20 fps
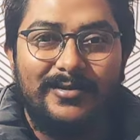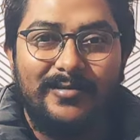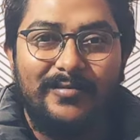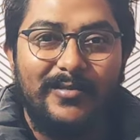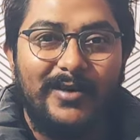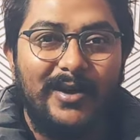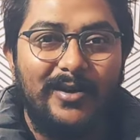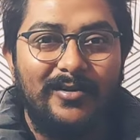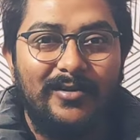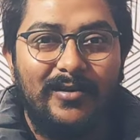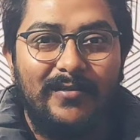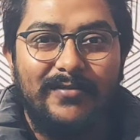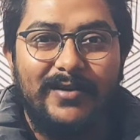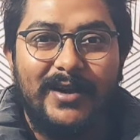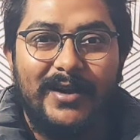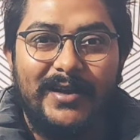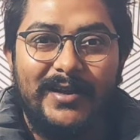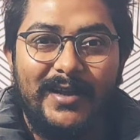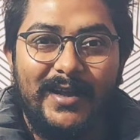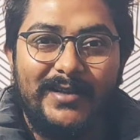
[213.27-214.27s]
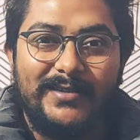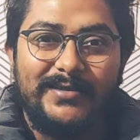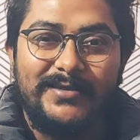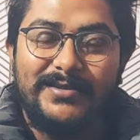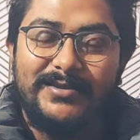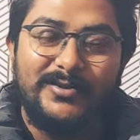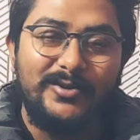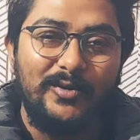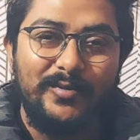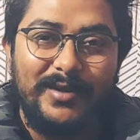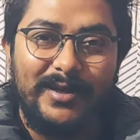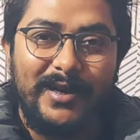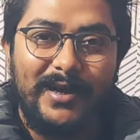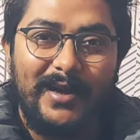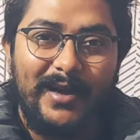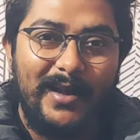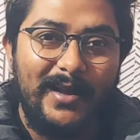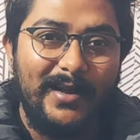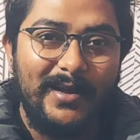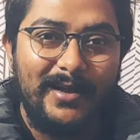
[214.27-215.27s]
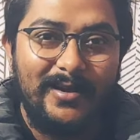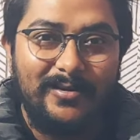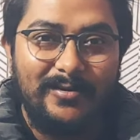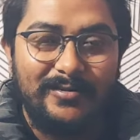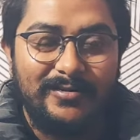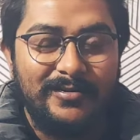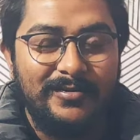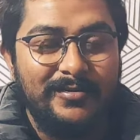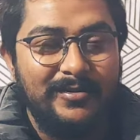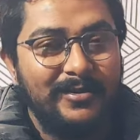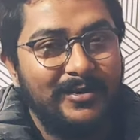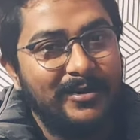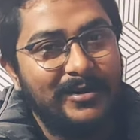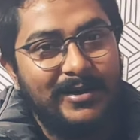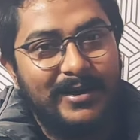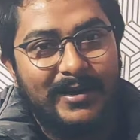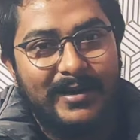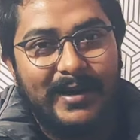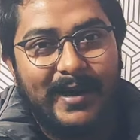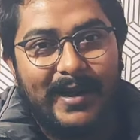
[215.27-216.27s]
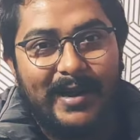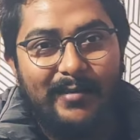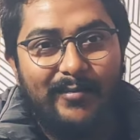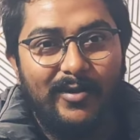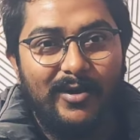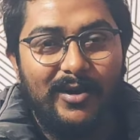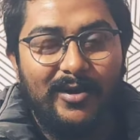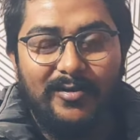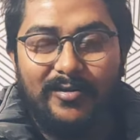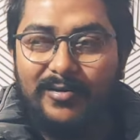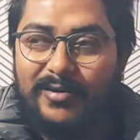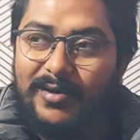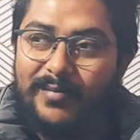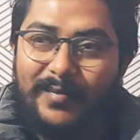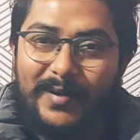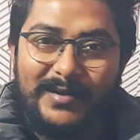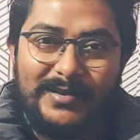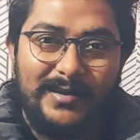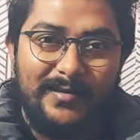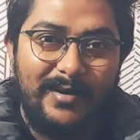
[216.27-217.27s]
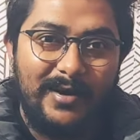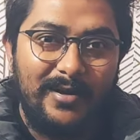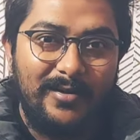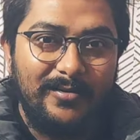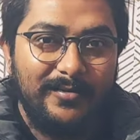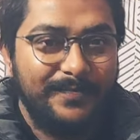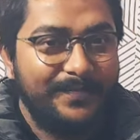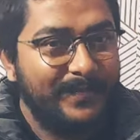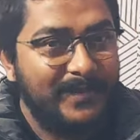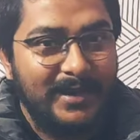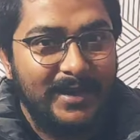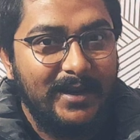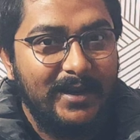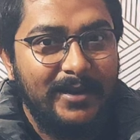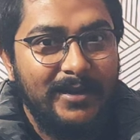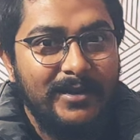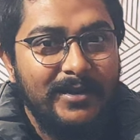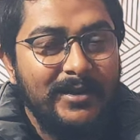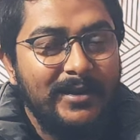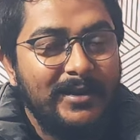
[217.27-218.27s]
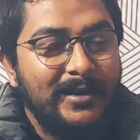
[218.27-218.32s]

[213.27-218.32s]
तुम करो आफ्टर डी जो भी करना है करो डायनामो करो और पैसा बनाओ है ना